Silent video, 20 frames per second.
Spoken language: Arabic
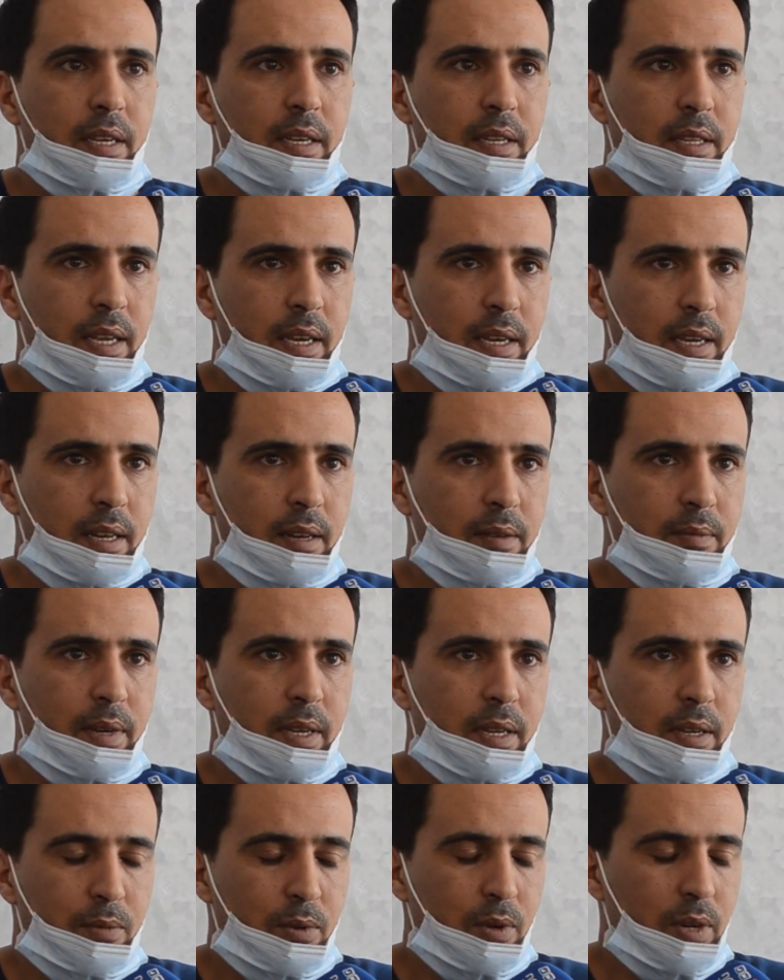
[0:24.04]
داخل
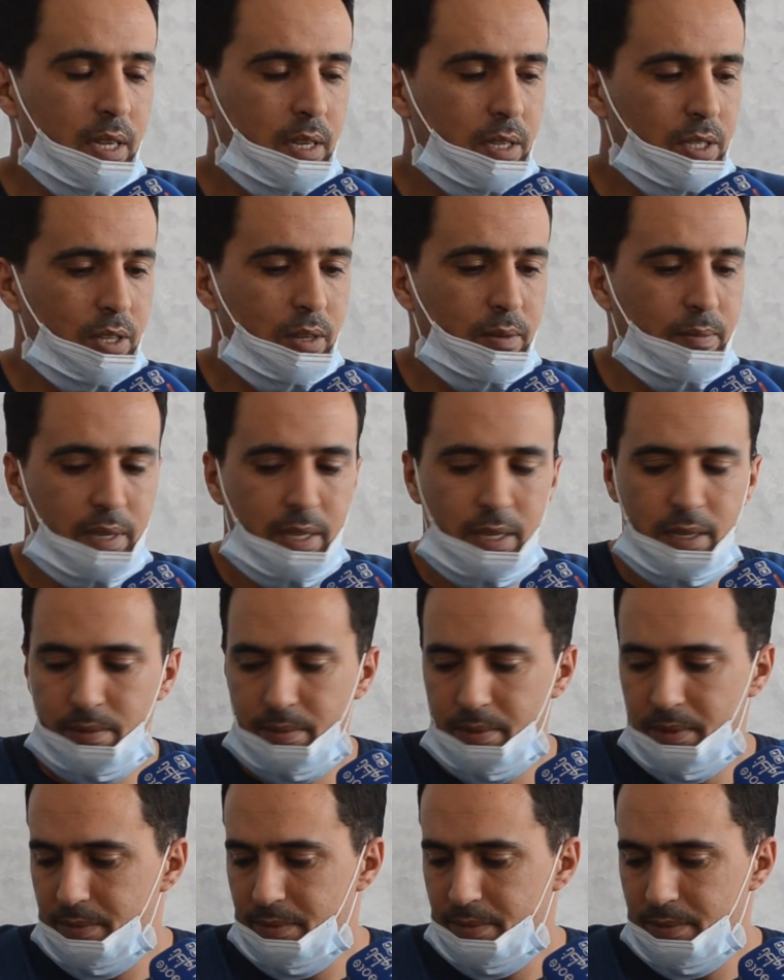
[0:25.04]
المغرب وخارج المغرب
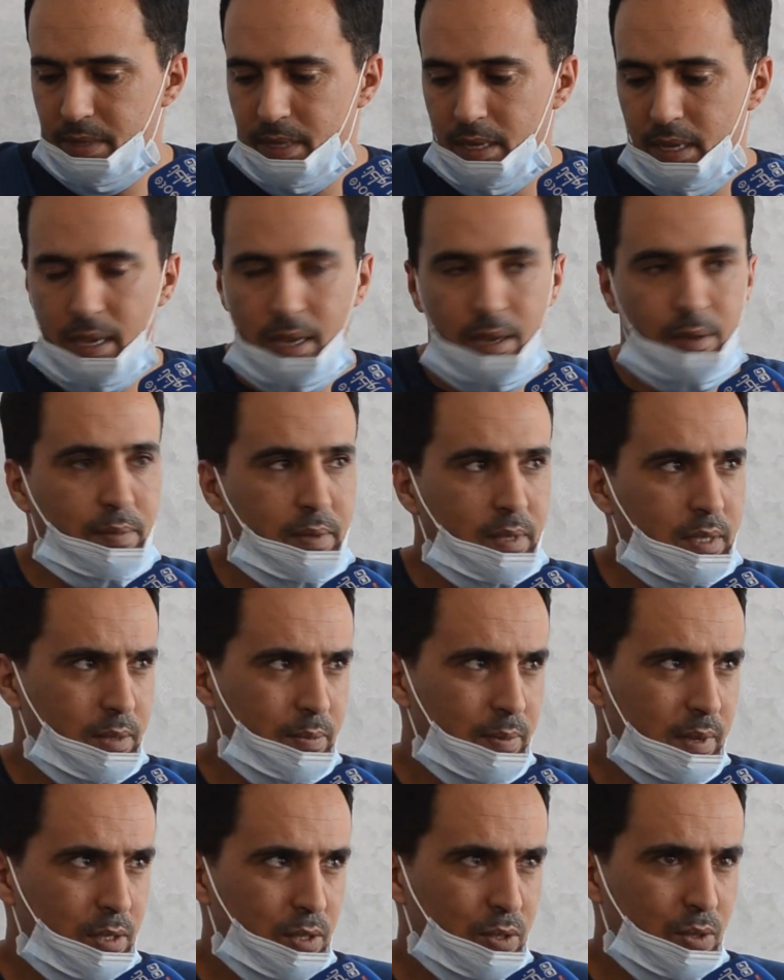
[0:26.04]

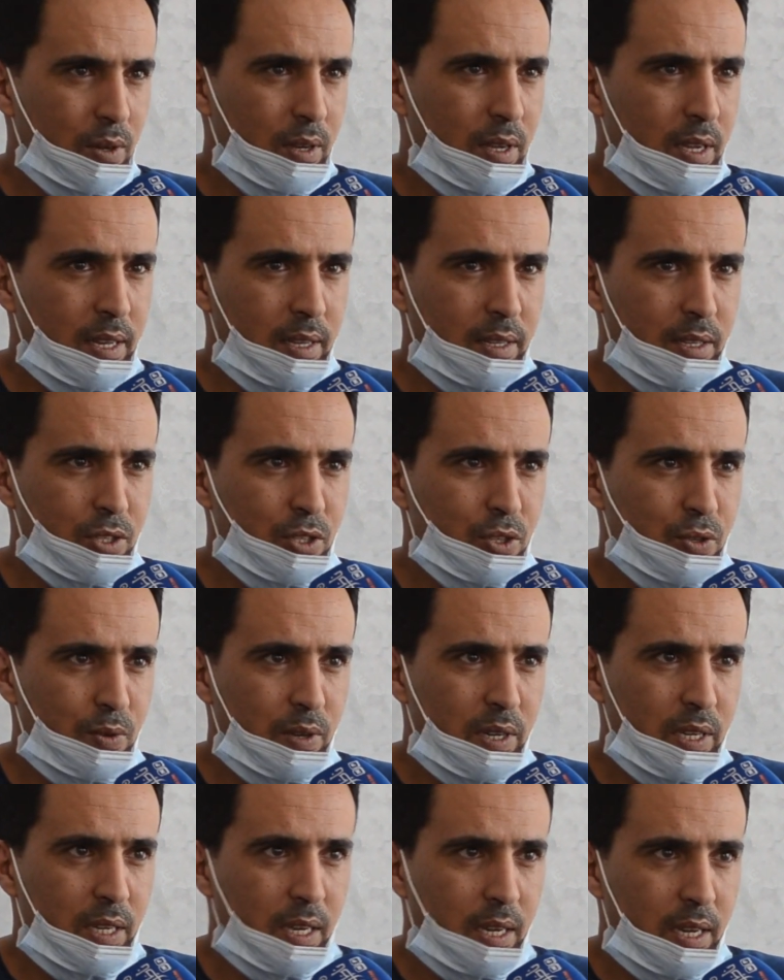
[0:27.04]
بالنسبه للسؤال
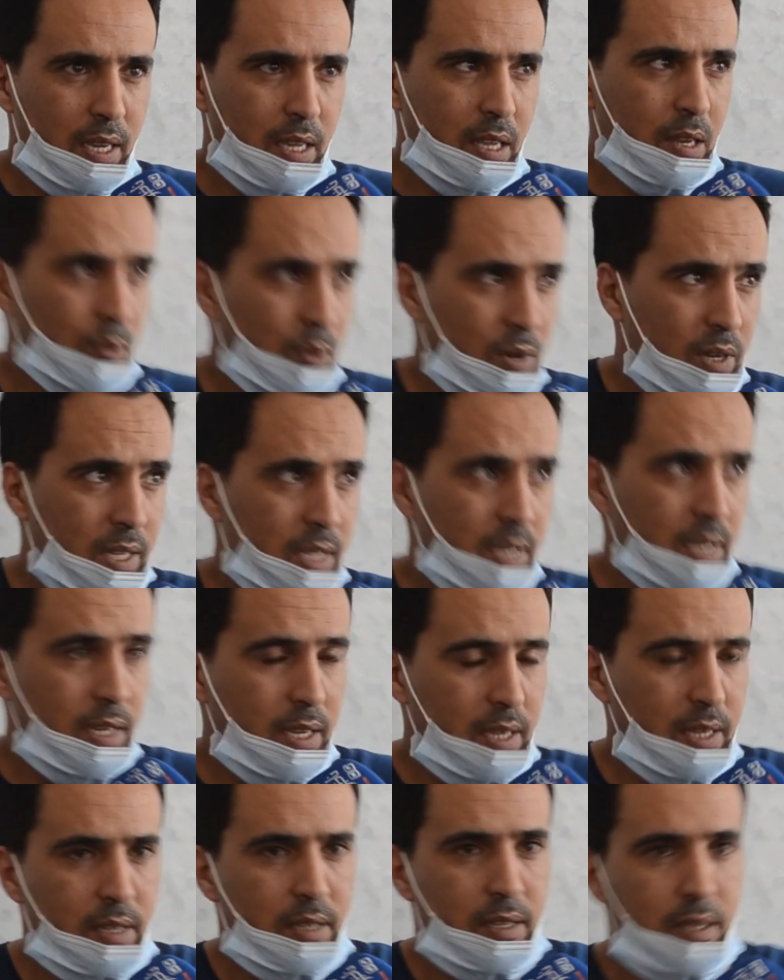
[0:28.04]
شوي غير واضح